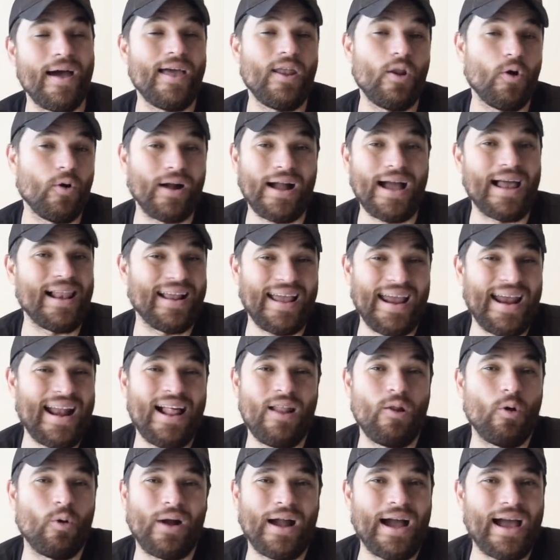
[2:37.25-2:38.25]
local,
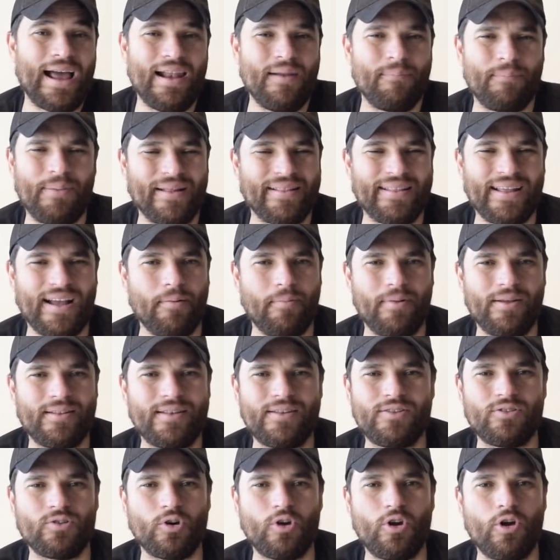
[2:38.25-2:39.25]
era local prácticamente
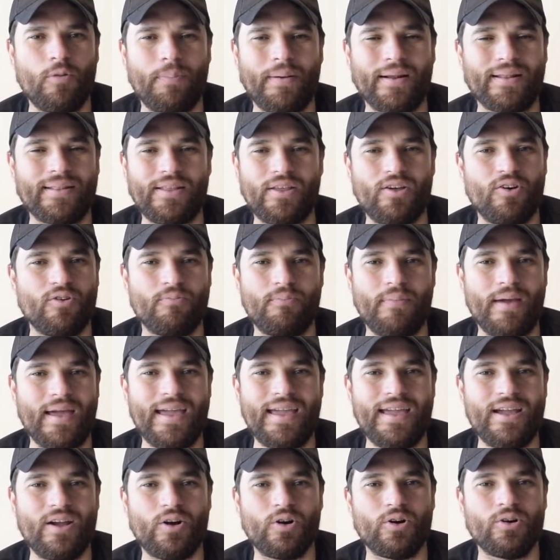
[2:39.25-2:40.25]
en todos los partidos
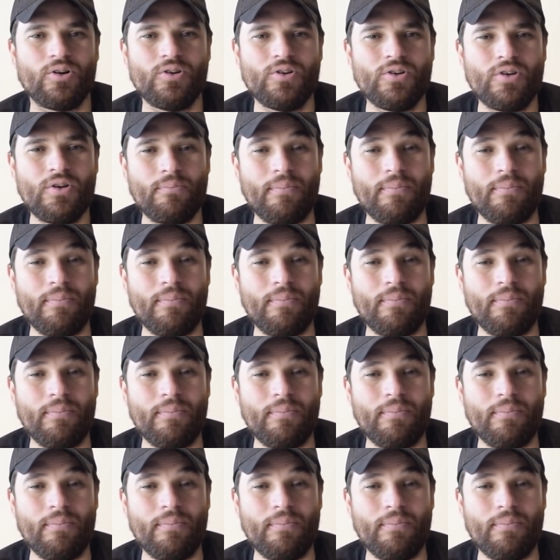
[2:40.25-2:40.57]
México,